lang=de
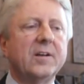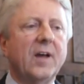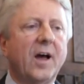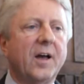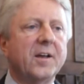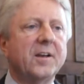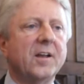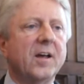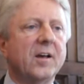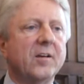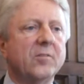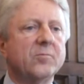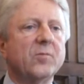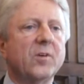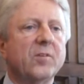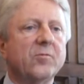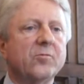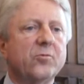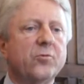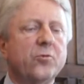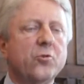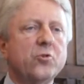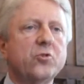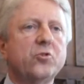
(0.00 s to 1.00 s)
einer
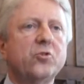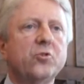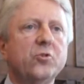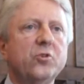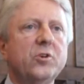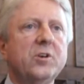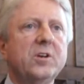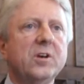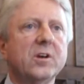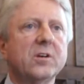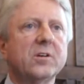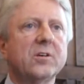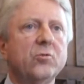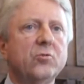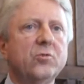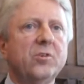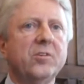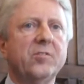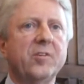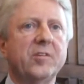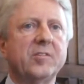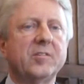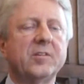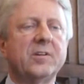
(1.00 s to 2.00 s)
funktionierenden
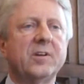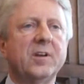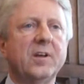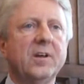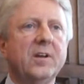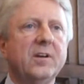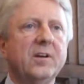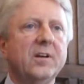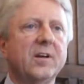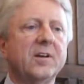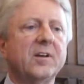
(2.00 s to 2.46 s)
Universität,